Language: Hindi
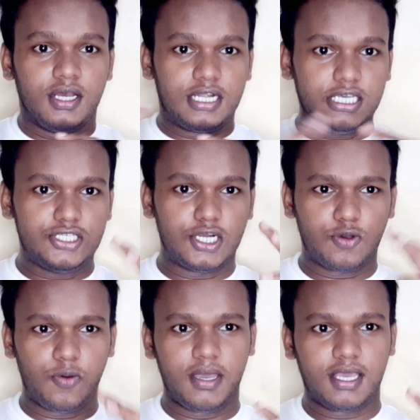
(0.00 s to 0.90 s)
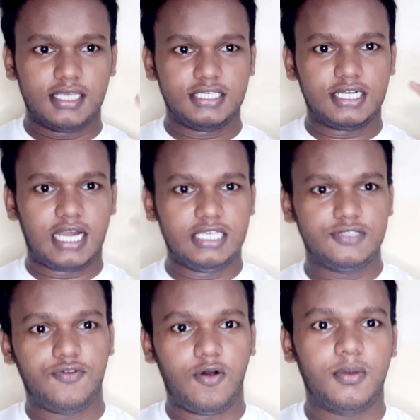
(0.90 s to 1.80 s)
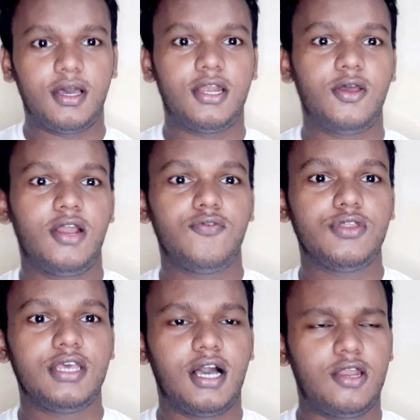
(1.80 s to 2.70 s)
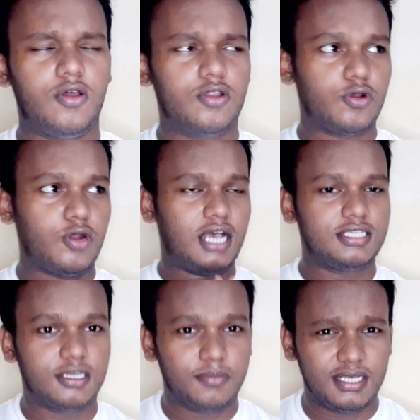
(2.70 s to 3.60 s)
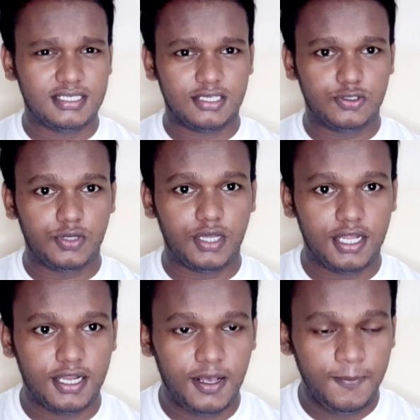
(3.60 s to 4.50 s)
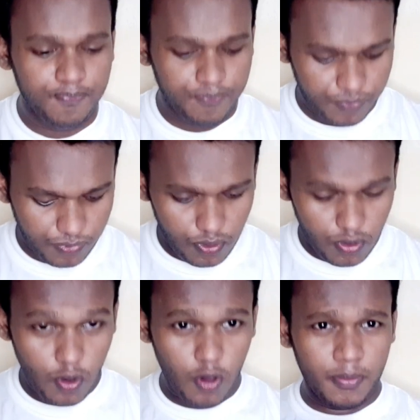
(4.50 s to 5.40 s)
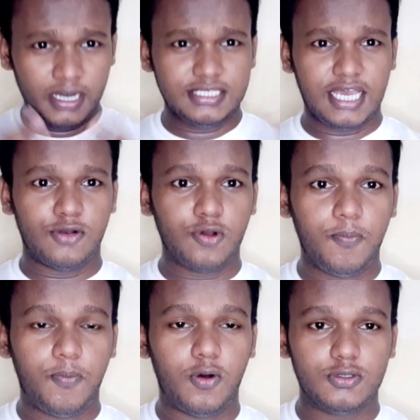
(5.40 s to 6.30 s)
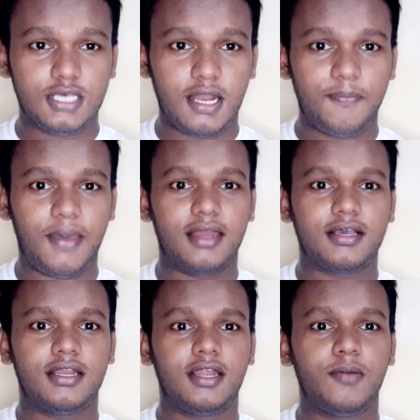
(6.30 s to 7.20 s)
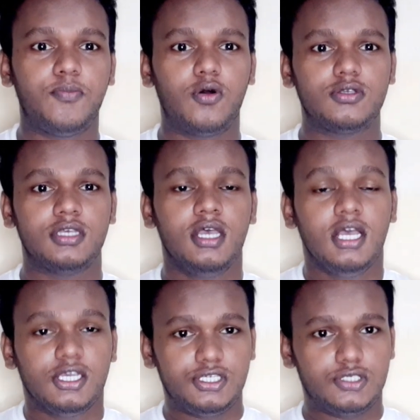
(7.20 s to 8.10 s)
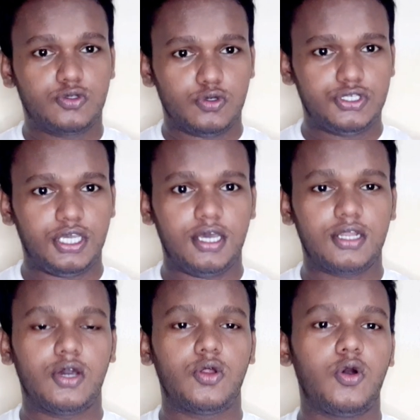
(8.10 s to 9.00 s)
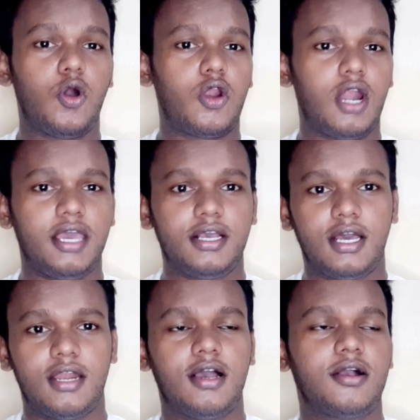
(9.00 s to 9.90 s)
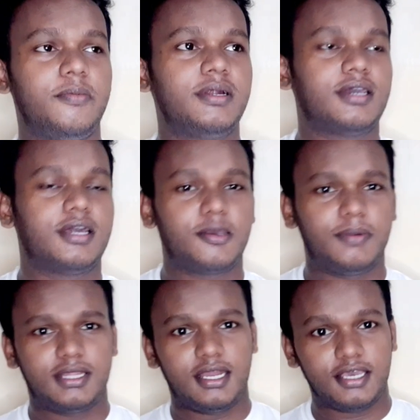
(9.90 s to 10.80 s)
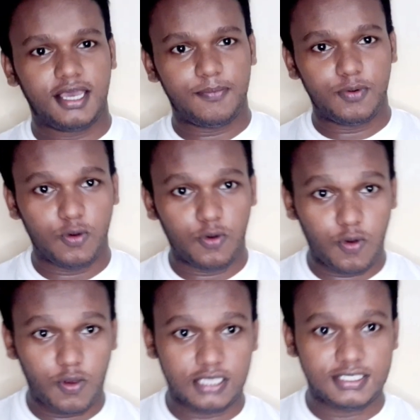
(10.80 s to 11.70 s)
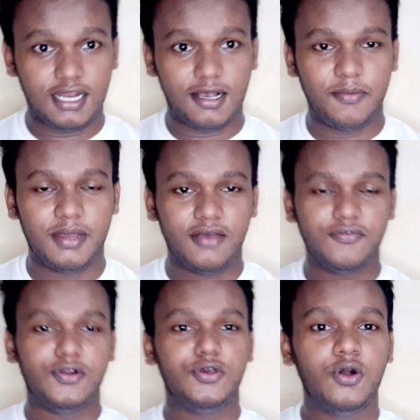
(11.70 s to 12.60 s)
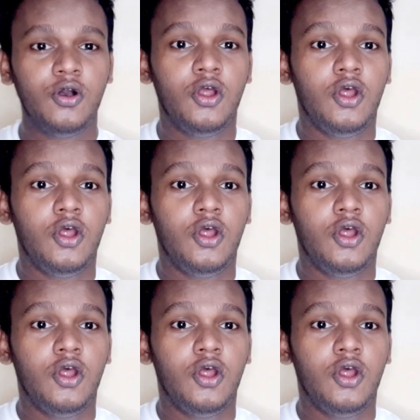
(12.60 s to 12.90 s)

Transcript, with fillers: टी uh, शर्ट को मैं कैसे ट्रांसफॉर्म करने वाला वो दिखाने वाला तो लास्ट तक मेरे साथ जुड़े रहना और मेरे चैनल को बहुत सारा प्यार करना बहुत इसको शेयर करो और लाइक करना कमेंट करके बताना कि आप लोगों को कैसा लगा मेरा वीडियो